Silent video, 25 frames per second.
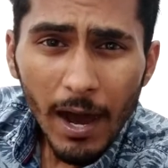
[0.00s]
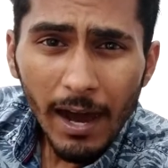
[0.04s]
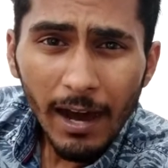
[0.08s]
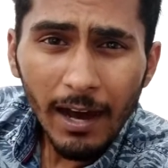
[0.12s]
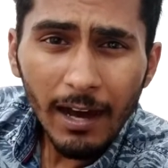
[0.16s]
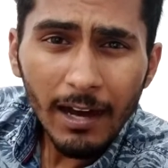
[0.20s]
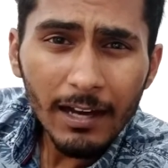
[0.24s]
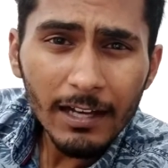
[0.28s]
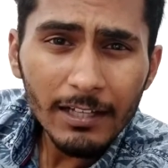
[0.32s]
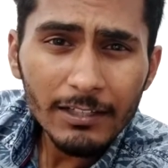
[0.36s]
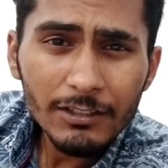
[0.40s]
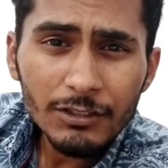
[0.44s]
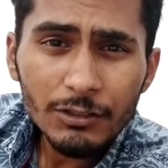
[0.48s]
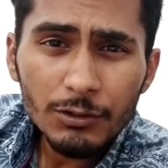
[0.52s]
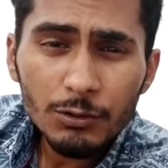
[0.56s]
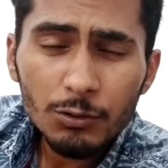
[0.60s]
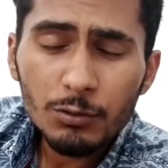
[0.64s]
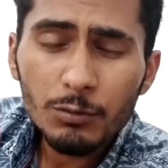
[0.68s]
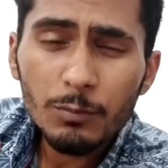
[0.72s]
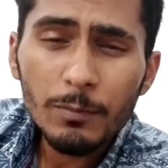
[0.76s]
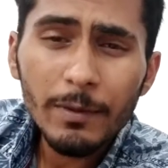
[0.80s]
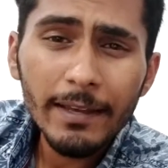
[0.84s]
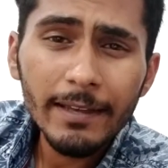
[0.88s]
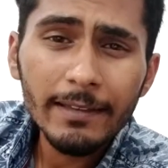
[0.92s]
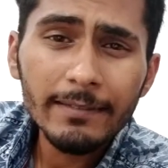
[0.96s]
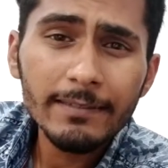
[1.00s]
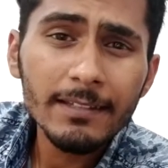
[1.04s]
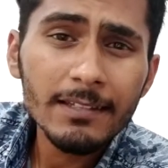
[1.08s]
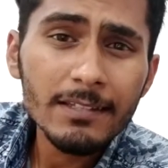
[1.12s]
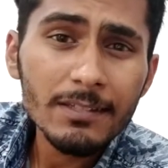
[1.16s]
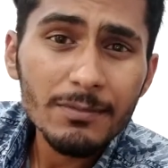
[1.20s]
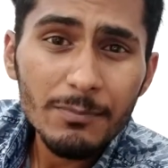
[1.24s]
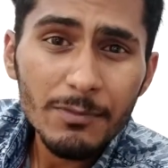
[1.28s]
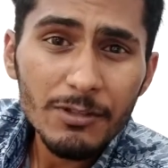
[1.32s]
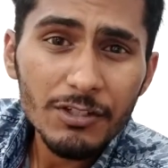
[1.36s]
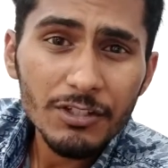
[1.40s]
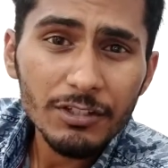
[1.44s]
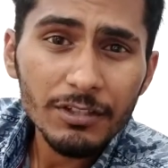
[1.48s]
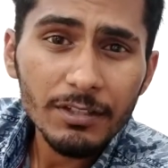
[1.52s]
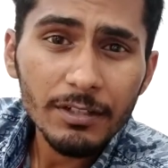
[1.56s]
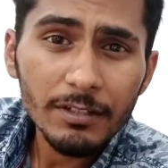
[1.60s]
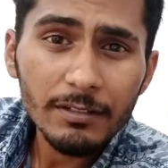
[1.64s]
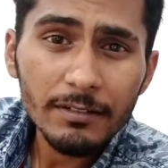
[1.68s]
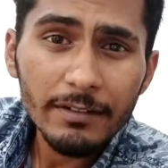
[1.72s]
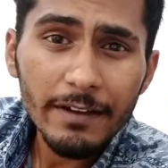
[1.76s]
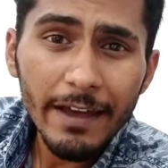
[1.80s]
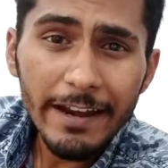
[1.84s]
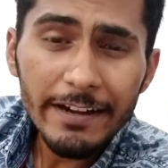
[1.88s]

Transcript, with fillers: आज सुबह 10 बजे तक